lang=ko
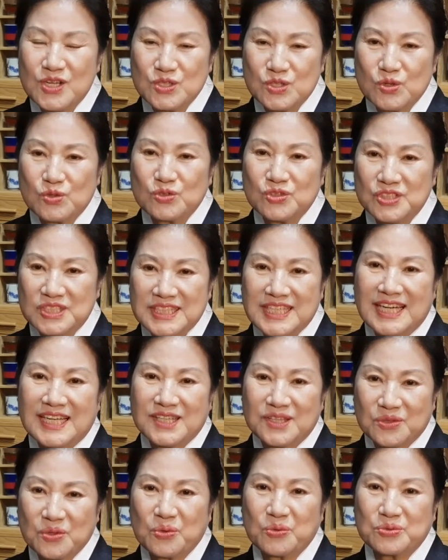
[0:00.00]
음. 좀
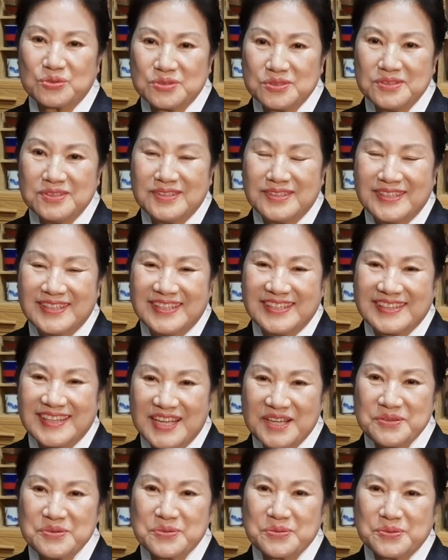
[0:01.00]
귀한 도구 음.
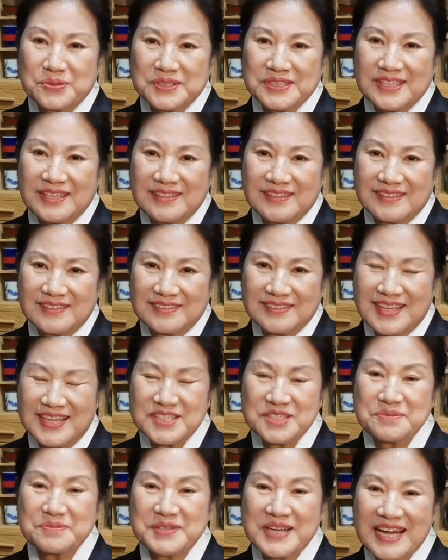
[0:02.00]
내놓고 차
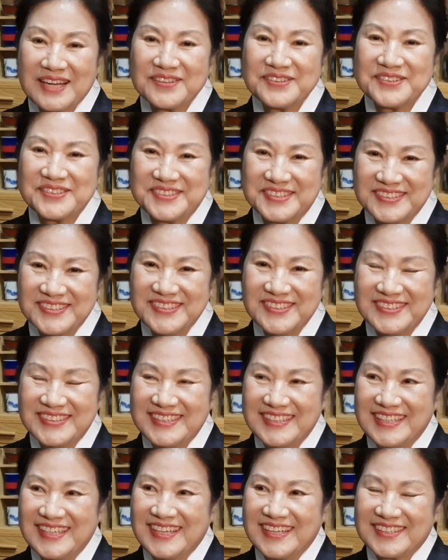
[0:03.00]
대접을 하거든요.
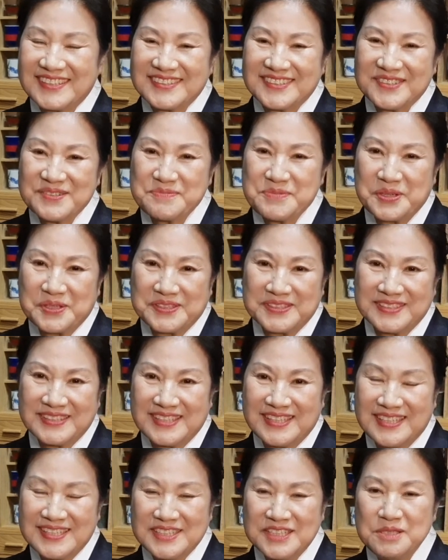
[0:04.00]
네. 그러면은
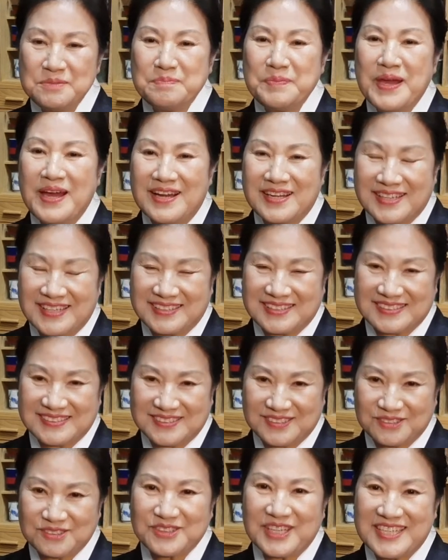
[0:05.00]
실패할
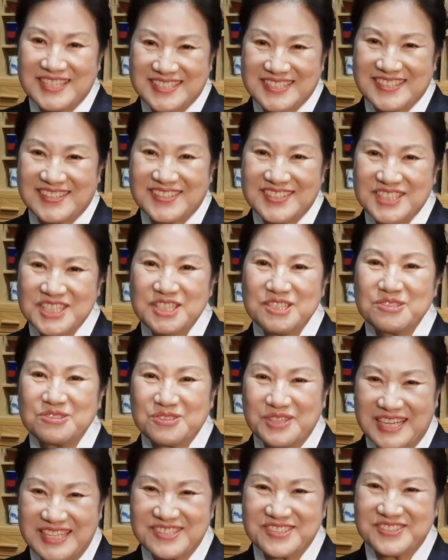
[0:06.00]
수가 있어요.
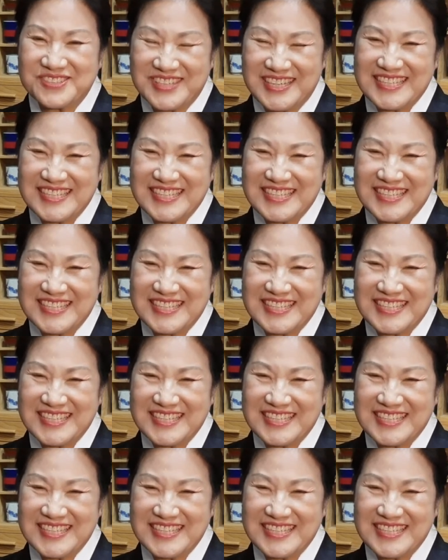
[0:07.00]
실수할 수가